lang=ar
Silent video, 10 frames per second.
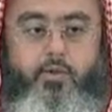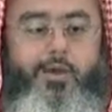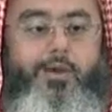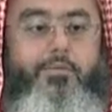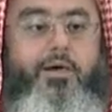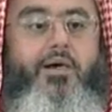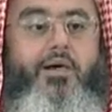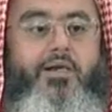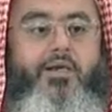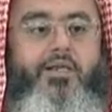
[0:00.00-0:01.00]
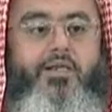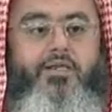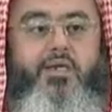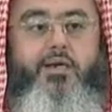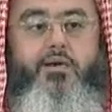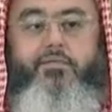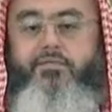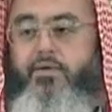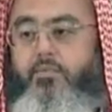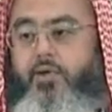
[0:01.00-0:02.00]
والمالك يتصرف
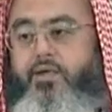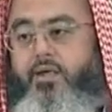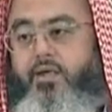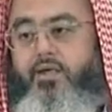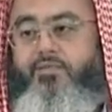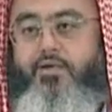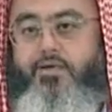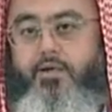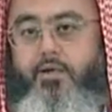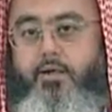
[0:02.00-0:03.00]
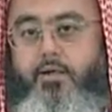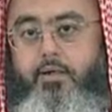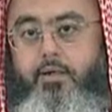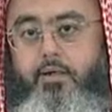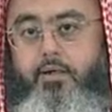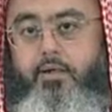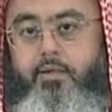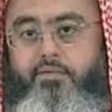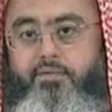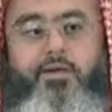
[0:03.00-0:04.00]
في ملكه كيف يشاء
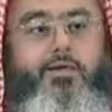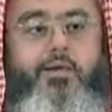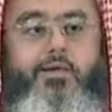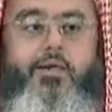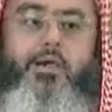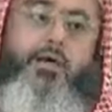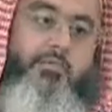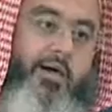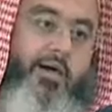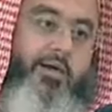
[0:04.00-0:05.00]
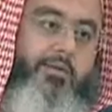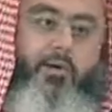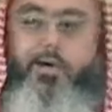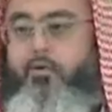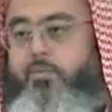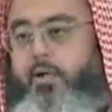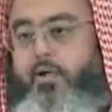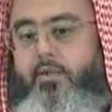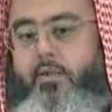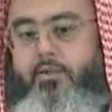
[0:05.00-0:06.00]
فإذا لله ما أخذ وله ما
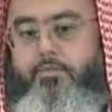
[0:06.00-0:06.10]
أعطى